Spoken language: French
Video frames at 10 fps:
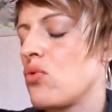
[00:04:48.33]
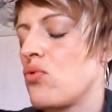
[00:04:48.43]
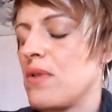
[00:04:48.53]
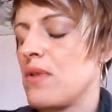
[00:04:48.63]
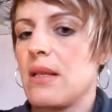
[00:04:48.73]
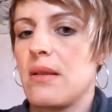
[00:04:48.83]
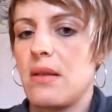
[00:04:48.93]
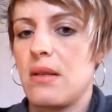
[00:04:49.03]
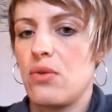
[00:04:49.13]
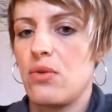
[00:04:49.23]
Je connais pas
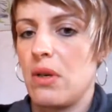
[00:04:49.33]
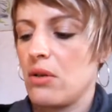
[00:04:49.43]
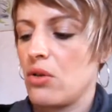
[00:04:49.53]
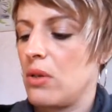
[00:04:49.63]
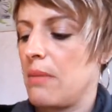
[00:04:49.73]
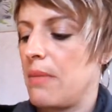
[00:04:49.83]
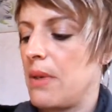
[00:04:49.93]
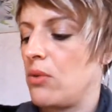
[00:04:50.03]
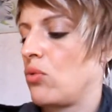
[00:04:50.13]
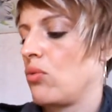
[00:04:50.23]
du tout cet
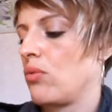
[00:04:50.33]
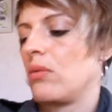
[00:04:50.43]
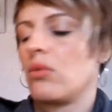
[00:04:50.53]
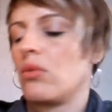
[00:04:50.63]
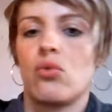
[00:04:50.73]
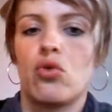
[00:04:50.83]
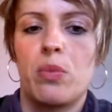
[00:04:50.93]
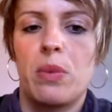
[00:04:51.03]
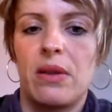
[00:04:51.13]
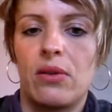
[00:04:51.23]
institut-là. Je connais pas du
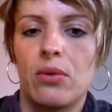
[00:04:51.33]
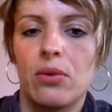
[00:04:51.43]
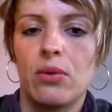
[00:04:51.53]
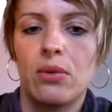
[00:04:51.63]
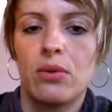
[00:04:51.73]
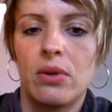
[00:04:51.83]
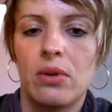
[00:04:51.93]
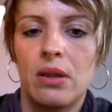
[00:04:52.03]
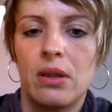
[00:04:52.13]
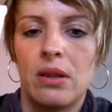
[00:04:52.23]
tout. Donc je vous
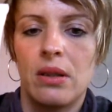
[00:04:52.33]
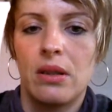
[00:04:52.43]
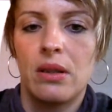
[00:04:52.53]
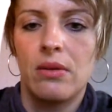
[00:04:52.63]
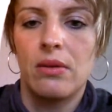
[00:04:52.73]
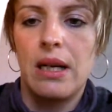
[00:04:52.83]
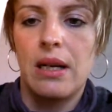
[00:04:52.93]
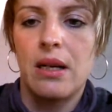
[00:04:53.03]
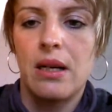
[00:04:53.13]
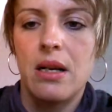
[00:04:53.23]
présente.
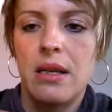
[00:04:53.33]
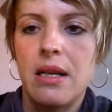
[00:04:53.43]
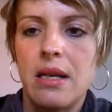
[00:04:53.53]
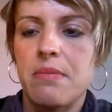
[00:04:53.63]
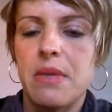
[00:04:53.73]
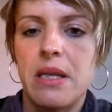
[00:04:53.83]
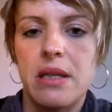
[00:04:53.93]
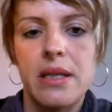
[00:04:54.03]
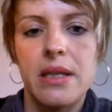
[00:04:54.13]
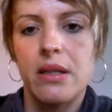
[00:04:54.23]
Voilà.
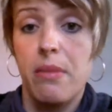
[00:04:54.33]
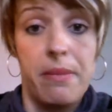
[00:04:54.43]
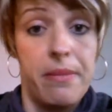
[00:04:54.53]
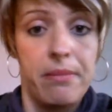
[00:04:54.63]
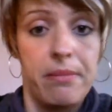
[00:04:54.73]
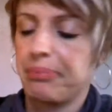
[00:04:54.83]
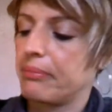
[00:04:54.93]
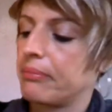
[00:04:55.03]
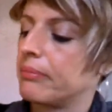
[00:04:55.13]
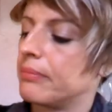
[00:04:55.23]
15 ml
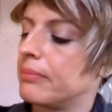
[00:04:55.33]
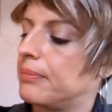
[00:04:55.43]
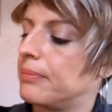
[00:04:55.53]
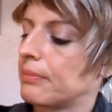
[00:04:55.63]
quand même. Hein.